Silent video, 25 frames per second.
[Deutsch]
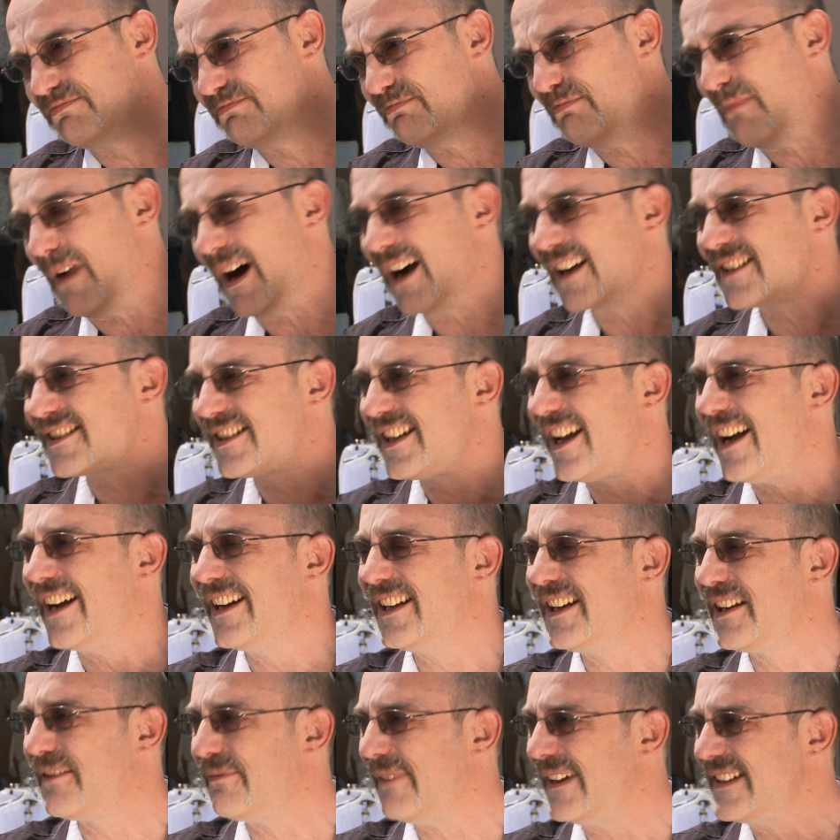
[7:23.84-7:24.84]
Ich mag sie
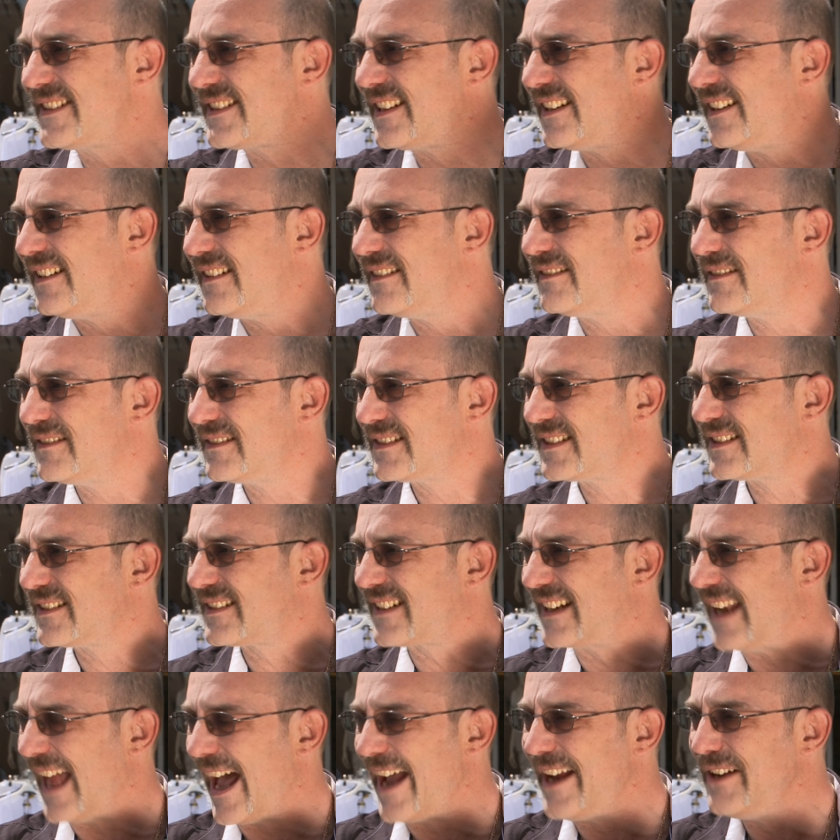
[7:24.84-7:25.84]
eigentlich, weil sie
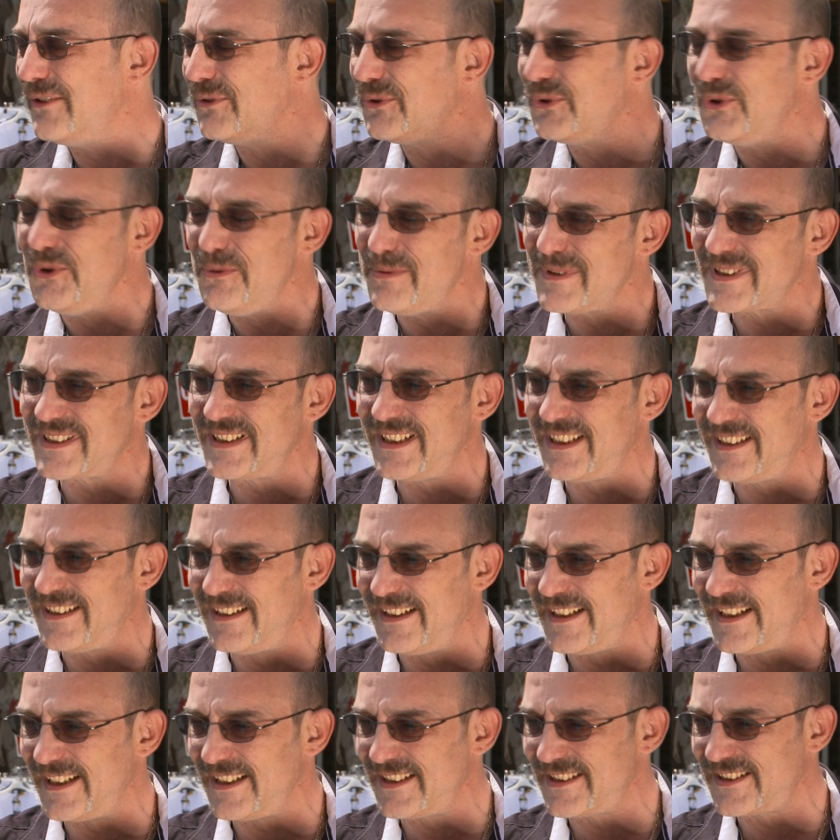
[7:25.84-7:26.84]
klein und
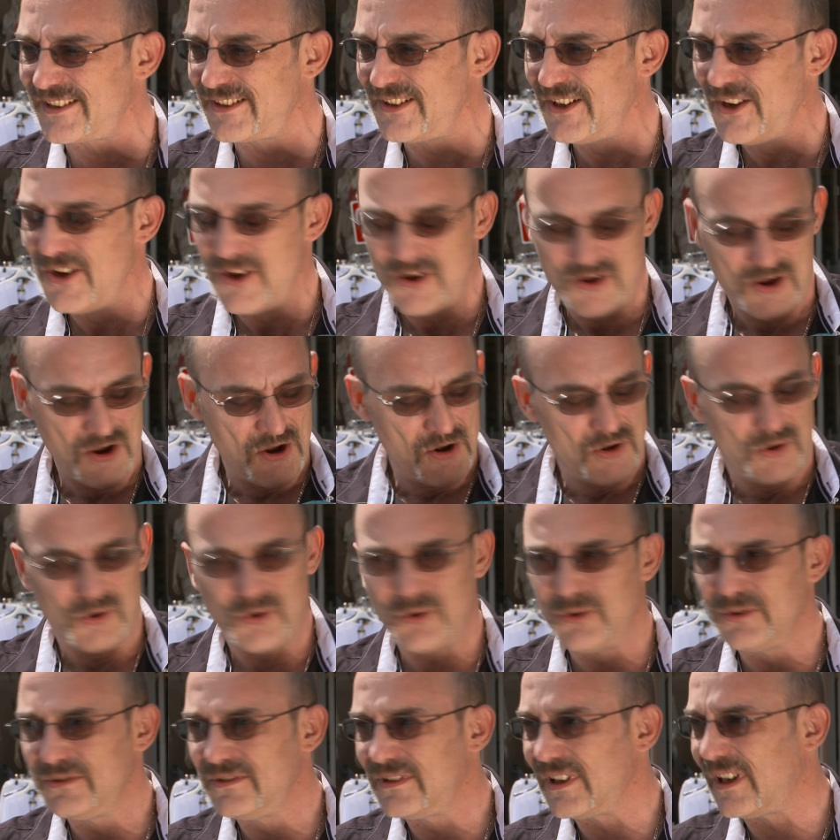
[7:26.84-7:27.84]
übersichtlich ist
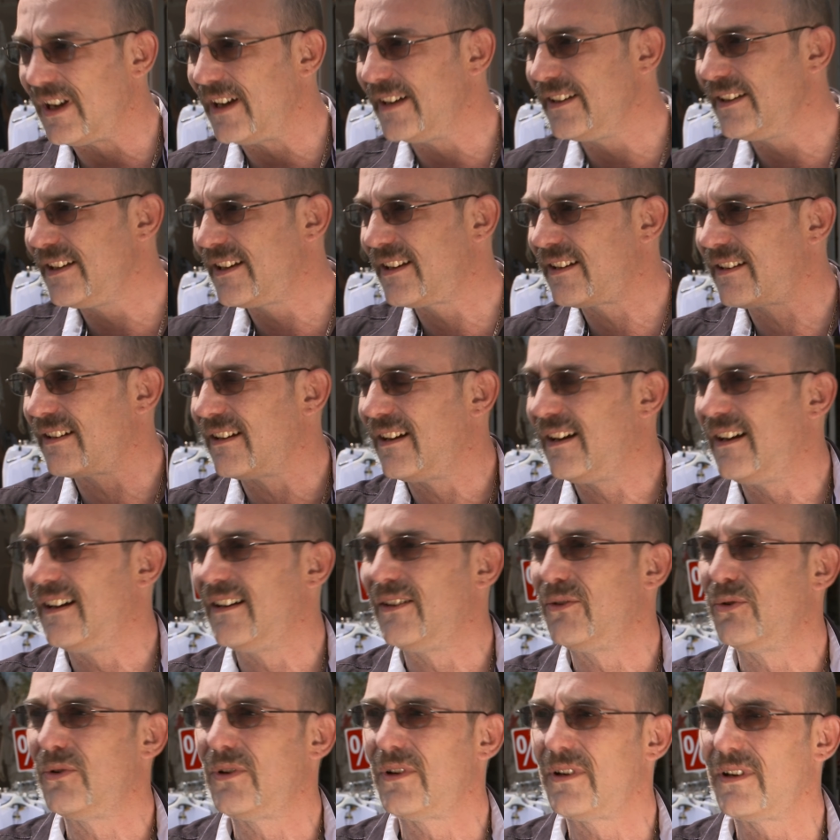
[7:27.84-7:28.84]
und eigentlich
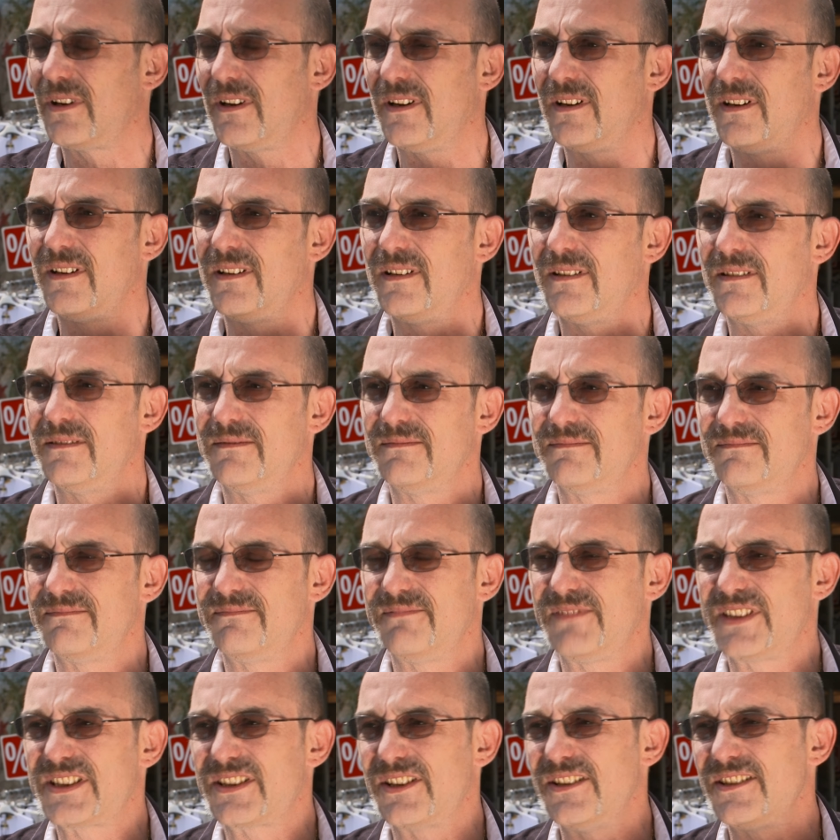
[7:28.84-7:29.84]
auch, äh,
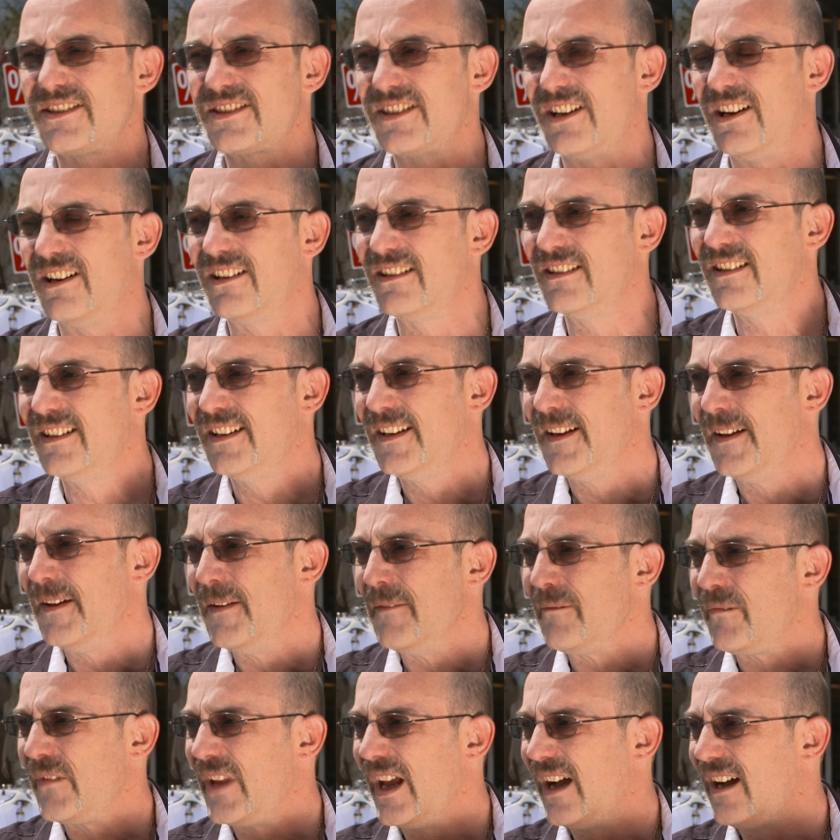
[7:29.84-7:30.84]
wie soll ich sagen,
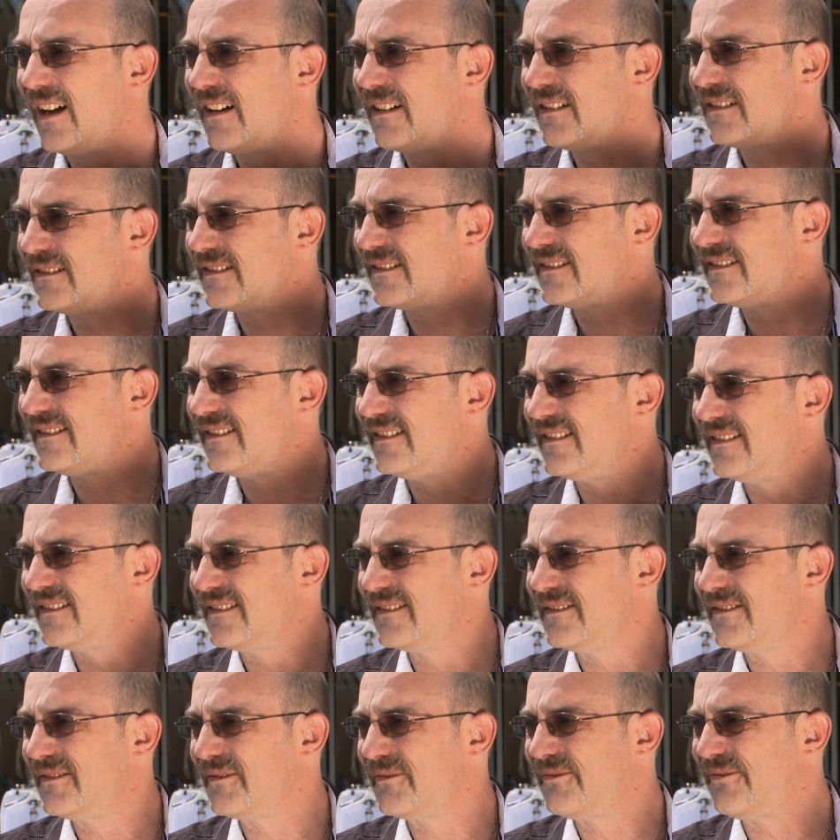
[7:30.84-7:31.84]
ja,
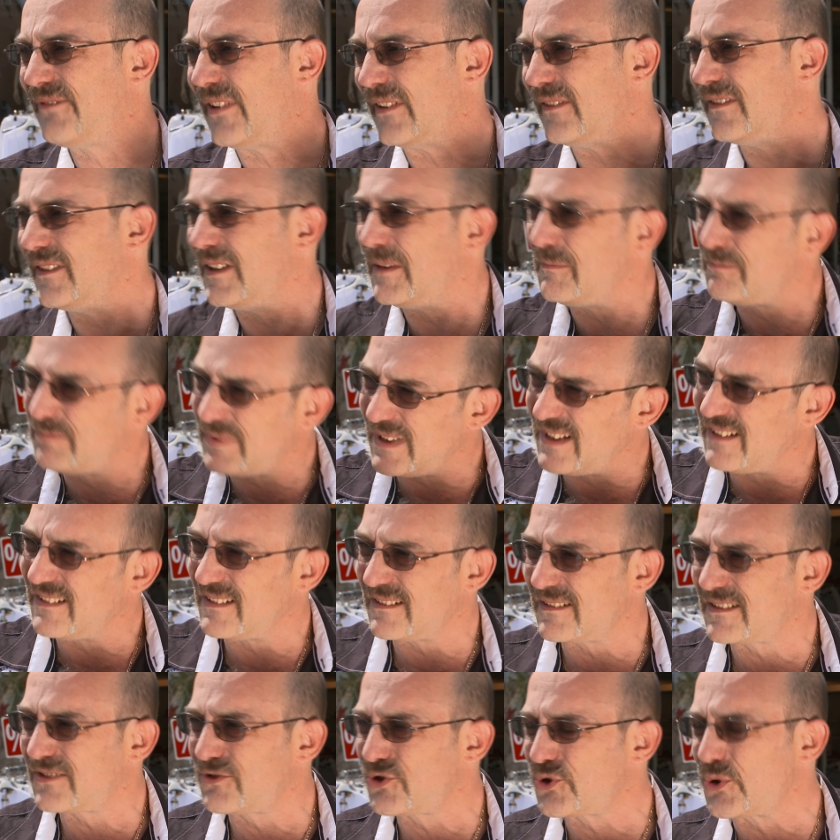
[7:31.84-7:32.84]
äh,
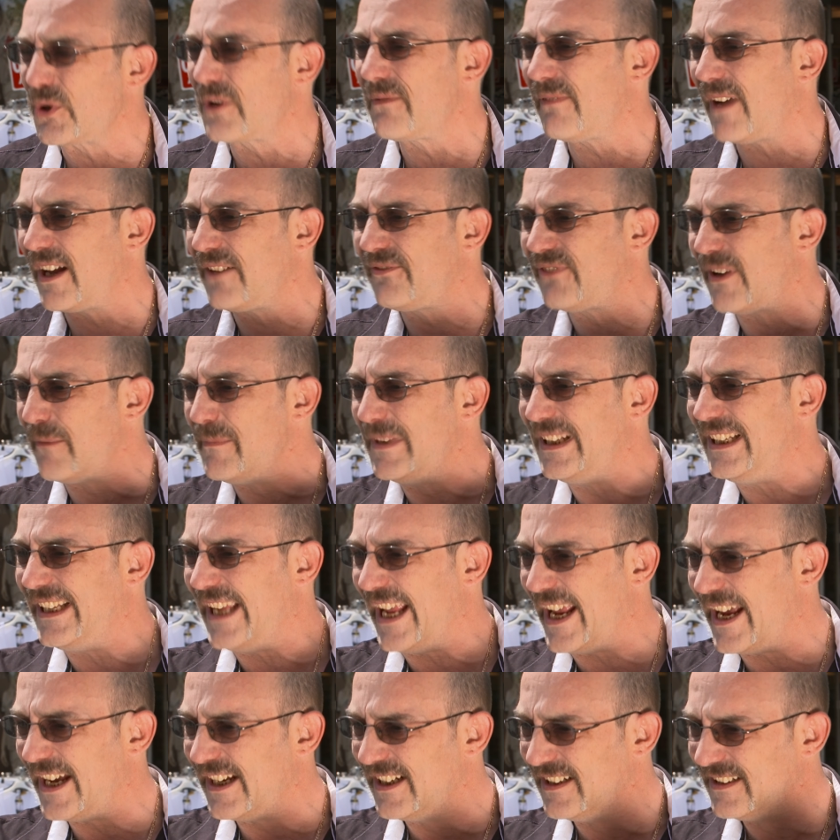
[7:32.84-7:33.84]
ein Stück weit
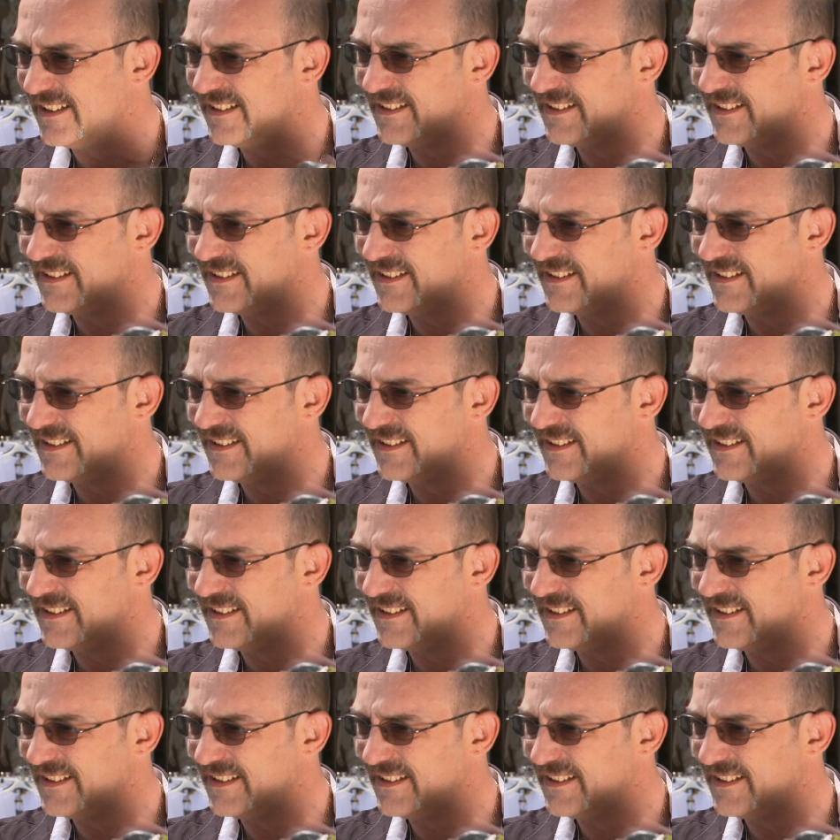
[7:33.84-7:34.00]
familiär.